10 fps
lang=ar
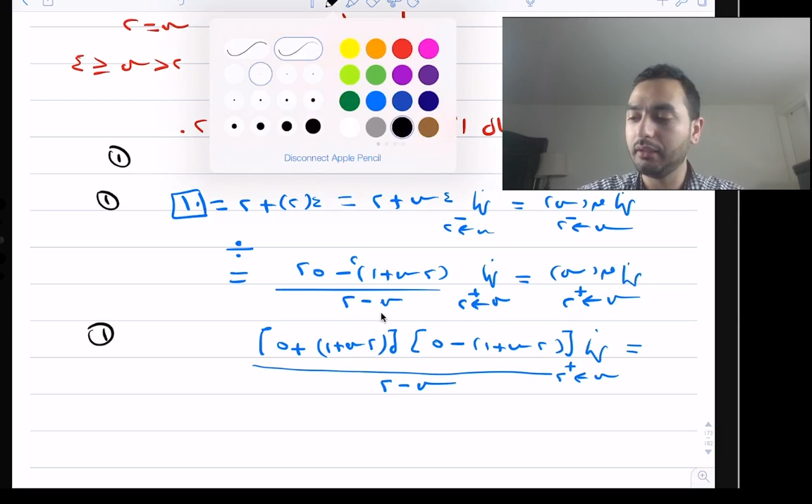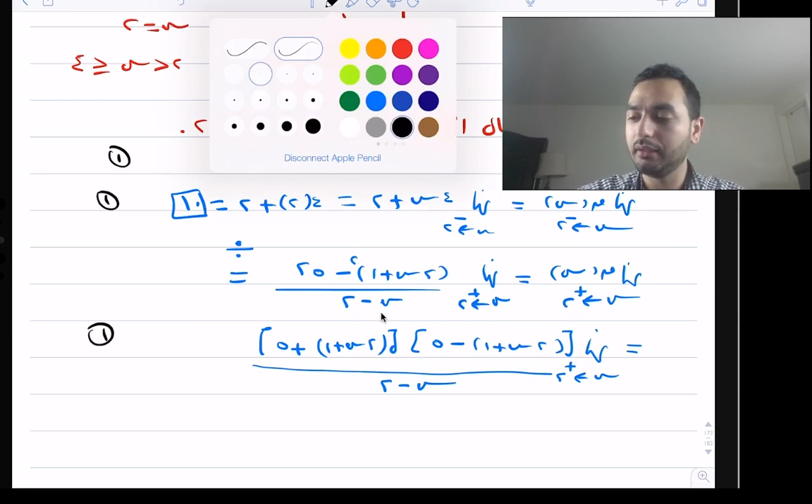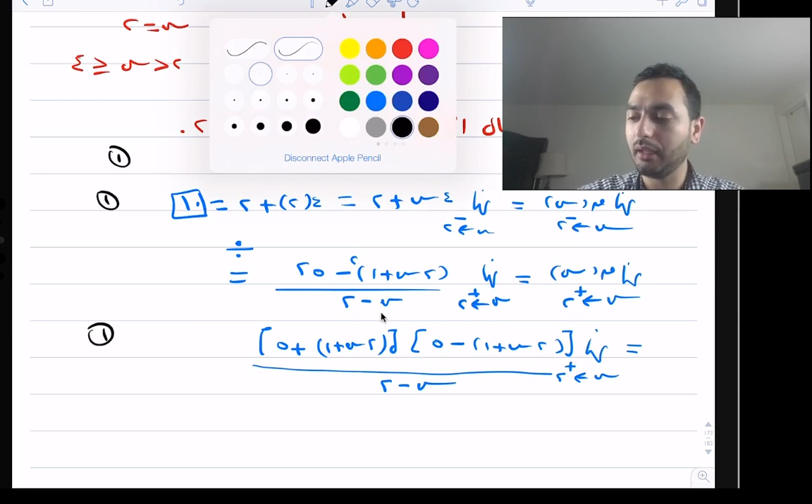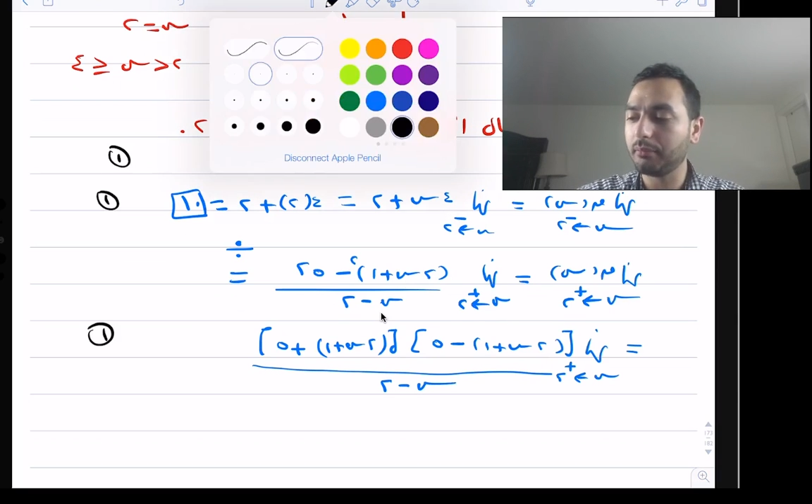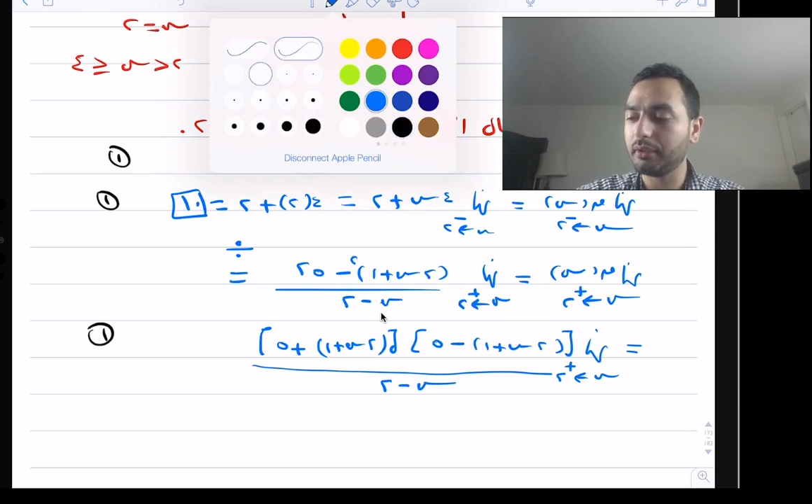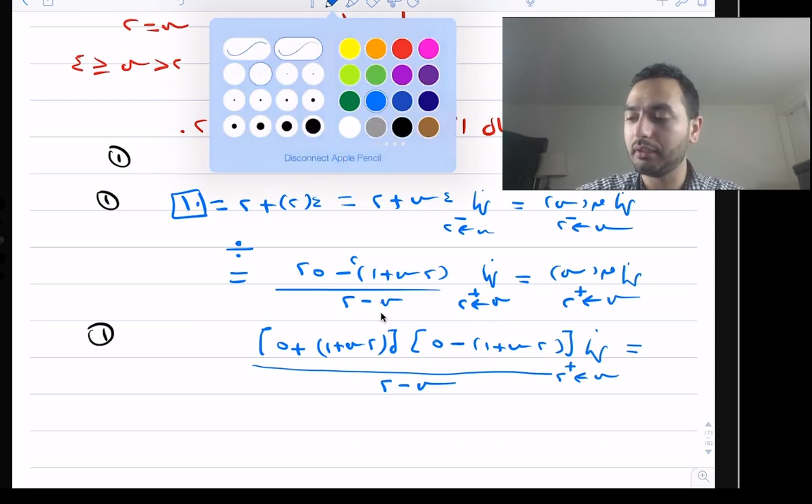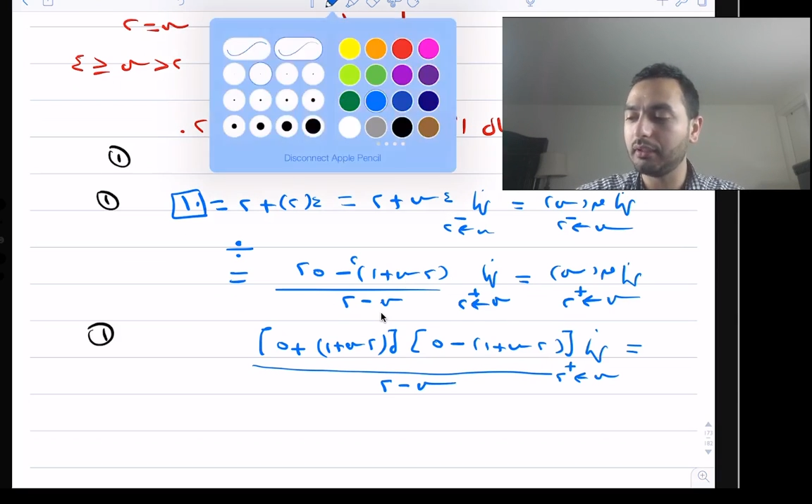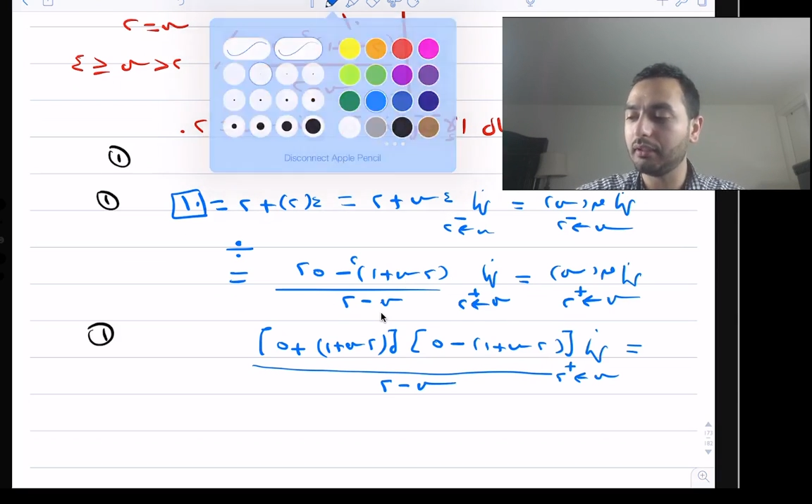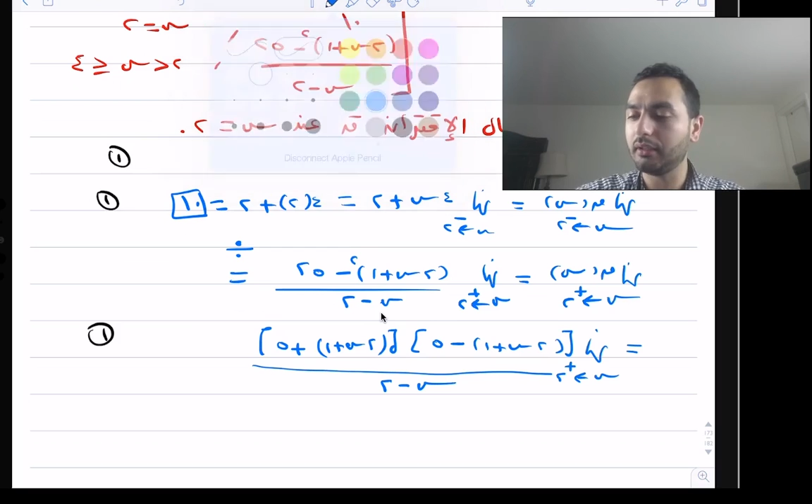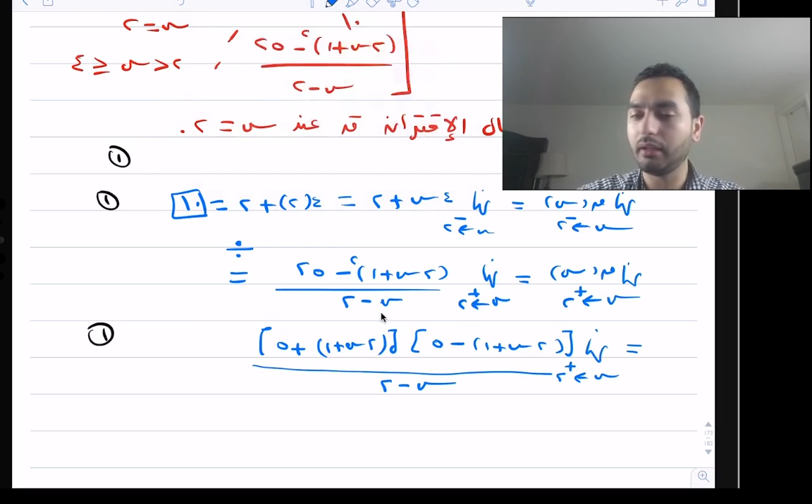دائما
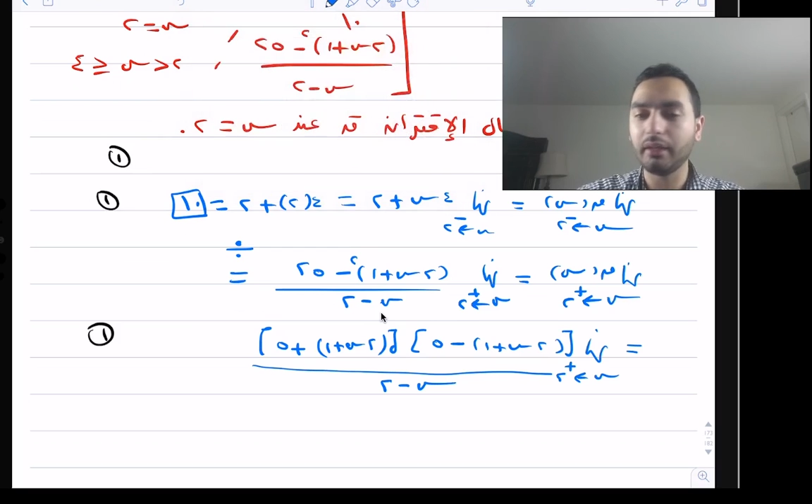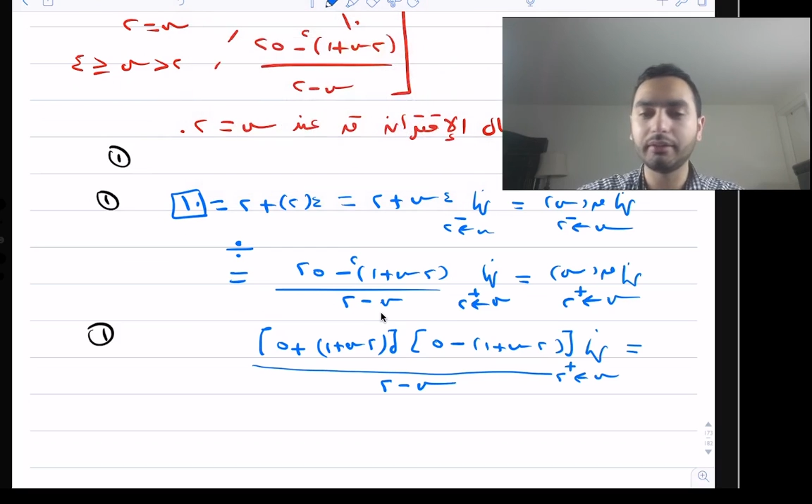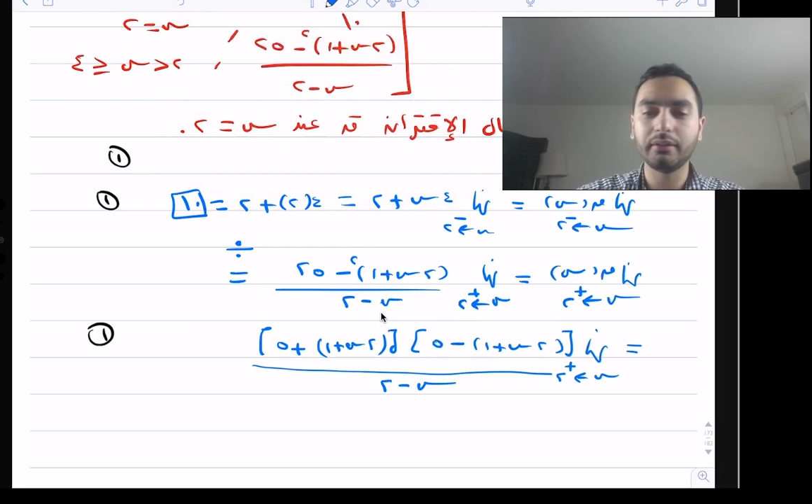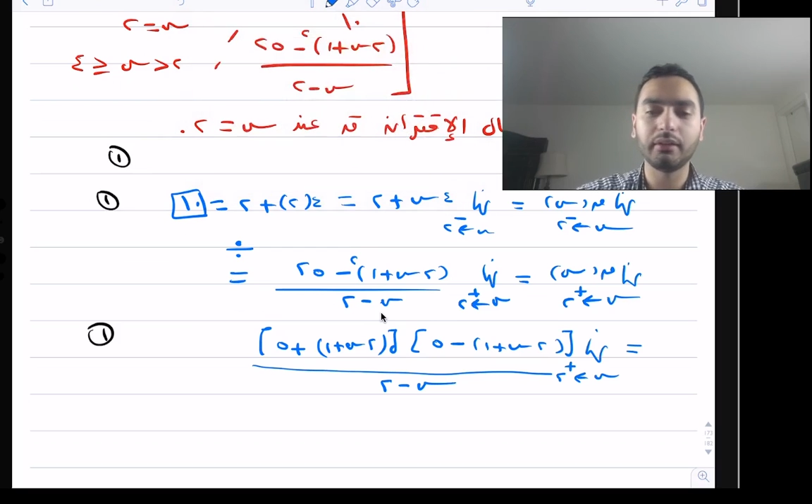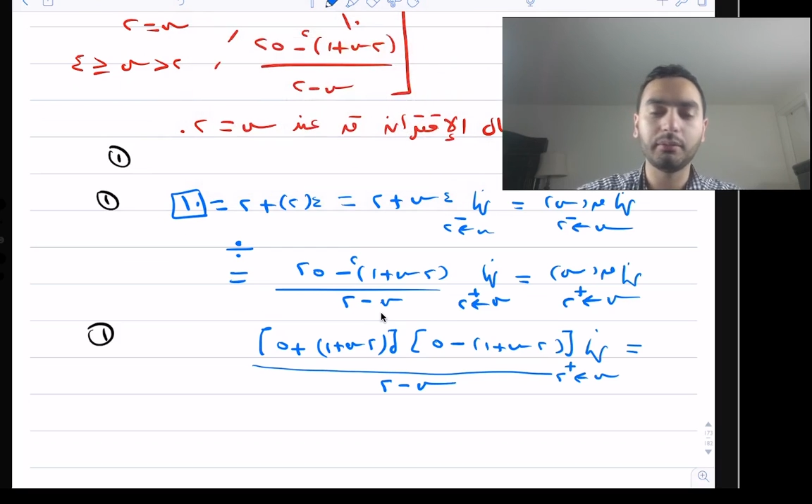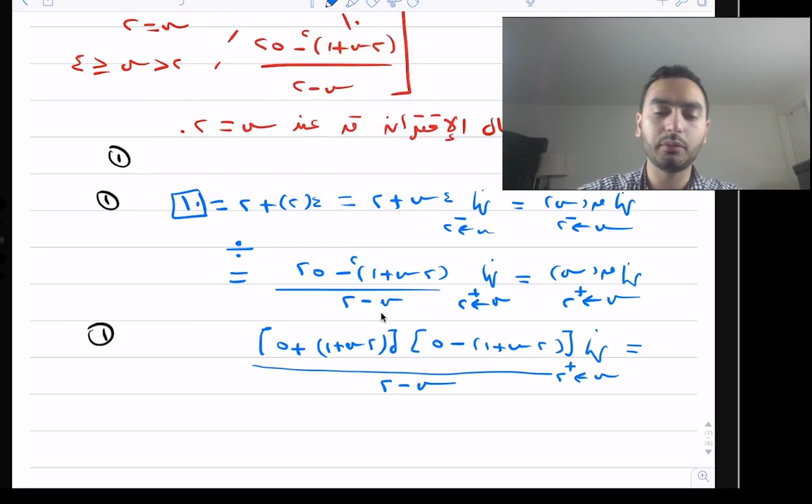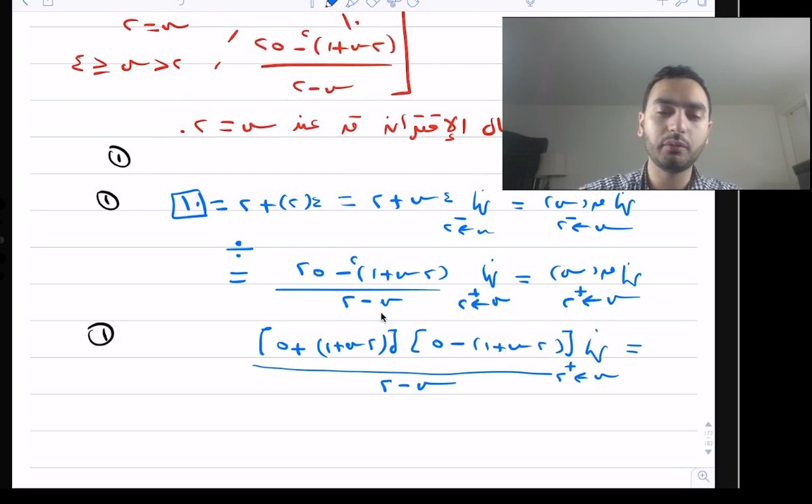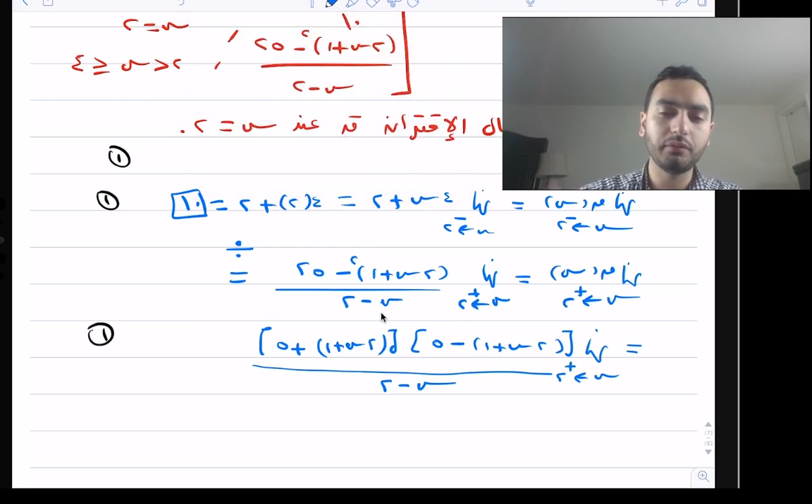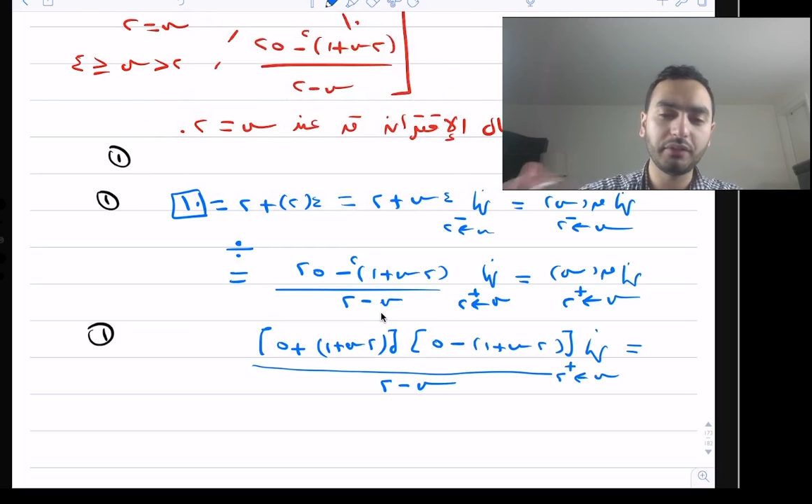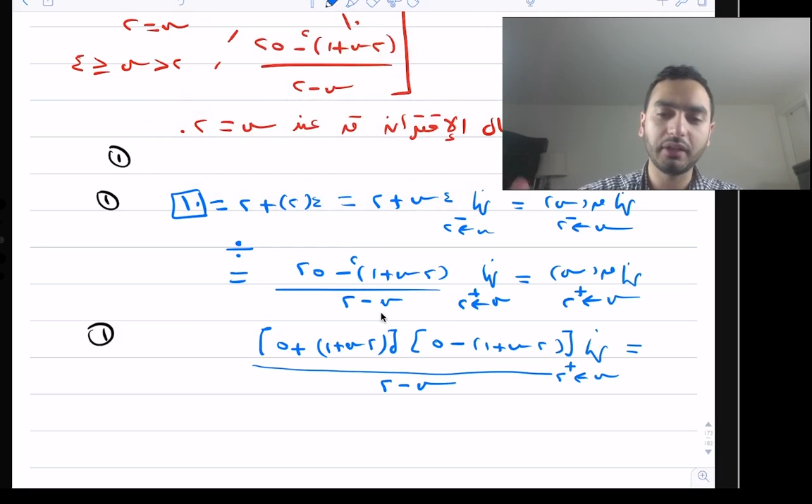الأسئلة اللي
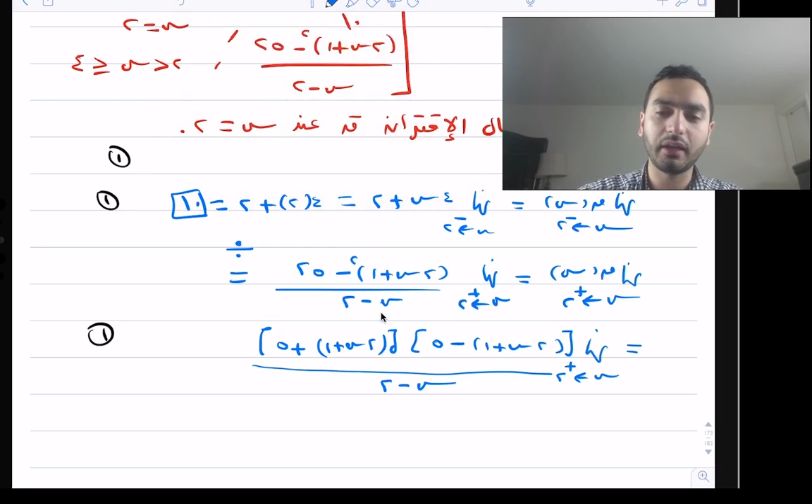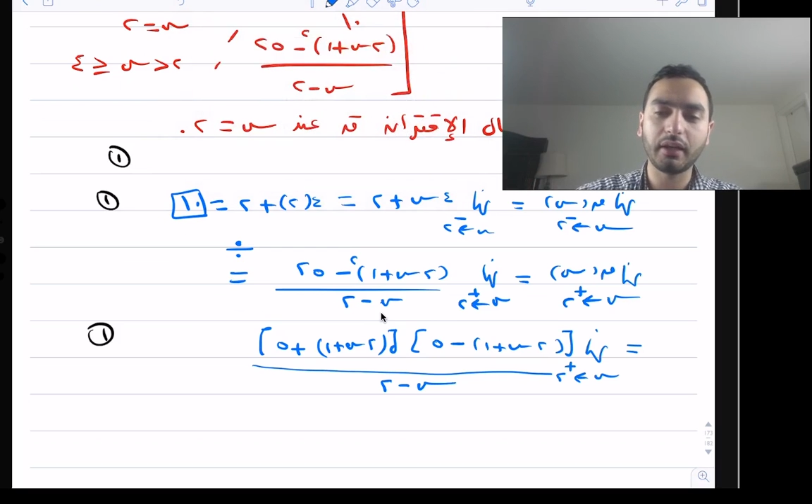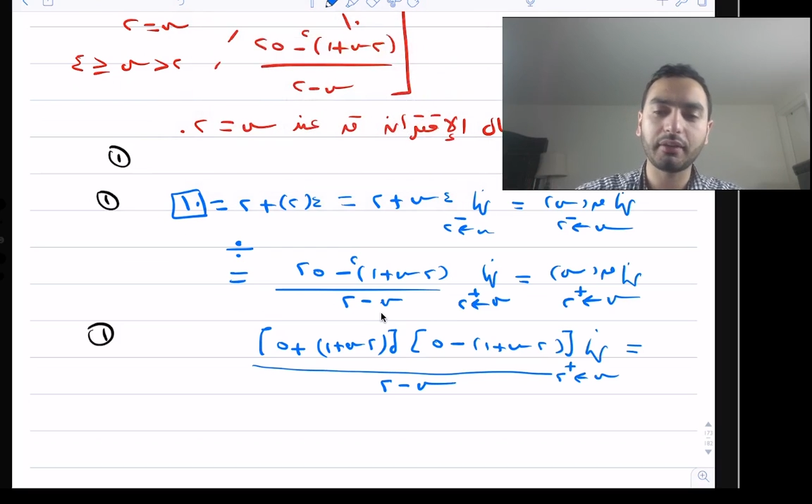بيكون فيها